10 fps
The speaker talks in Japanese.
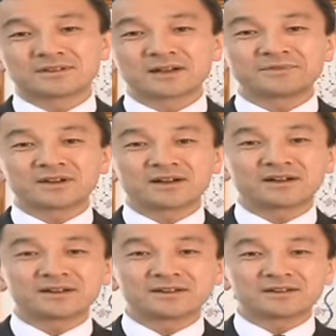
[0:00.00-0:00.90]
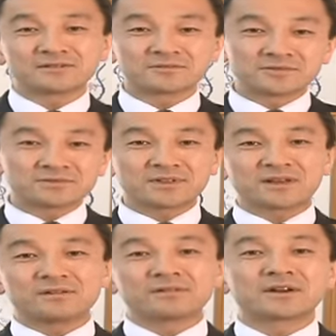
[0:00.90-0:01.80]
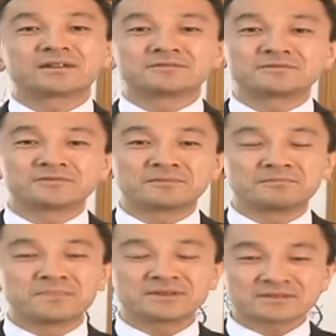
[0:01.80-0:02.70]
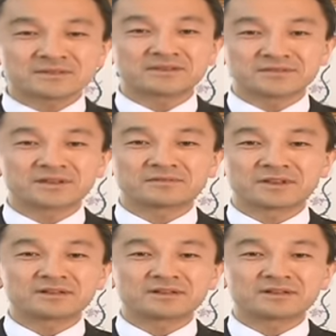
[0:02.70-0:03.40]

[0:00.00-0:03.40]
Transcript: 神が望んでおられるメッセージなの